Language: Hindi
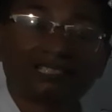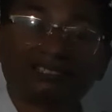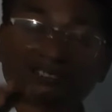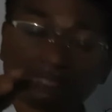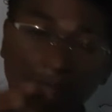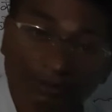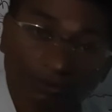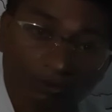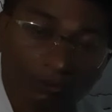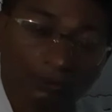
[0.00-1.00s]
कि सब
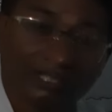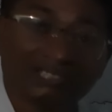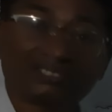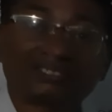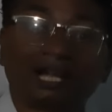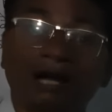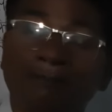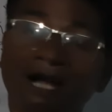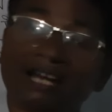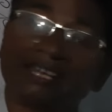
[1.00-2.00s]
लोगों ने
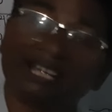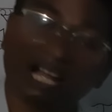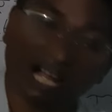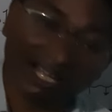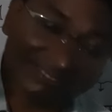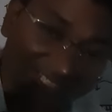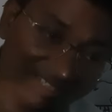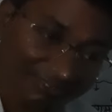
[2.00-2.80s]
सामान्य आशय